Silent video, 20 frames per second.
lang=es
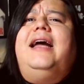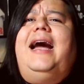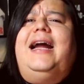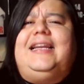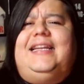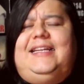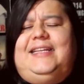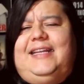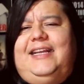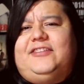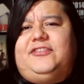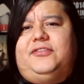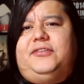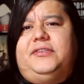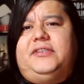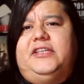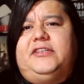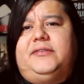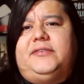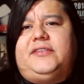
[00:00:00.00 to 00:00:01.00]

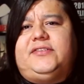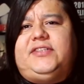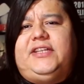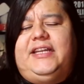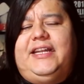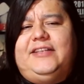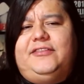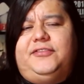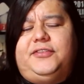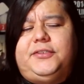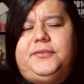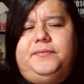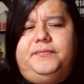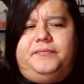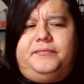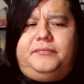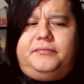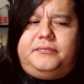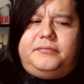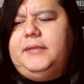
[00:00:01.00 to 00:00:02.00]
alineación de Héroes de Silencio
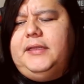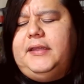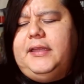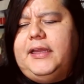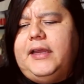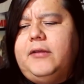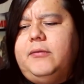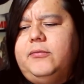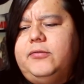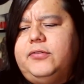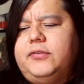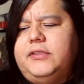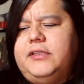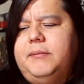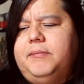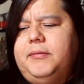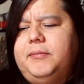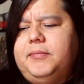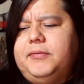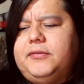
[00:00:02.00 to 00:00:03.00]
dedicaron mucho
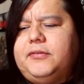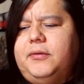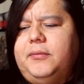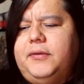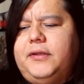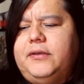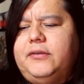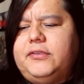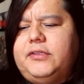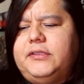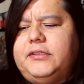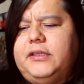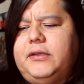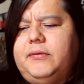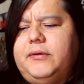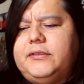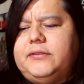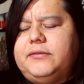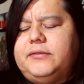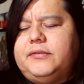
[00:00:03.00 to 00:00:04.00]
tiempo, pues como del
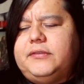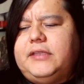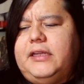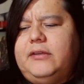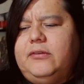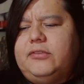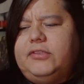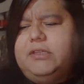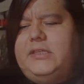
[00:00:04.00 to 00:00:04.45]
84 hasta el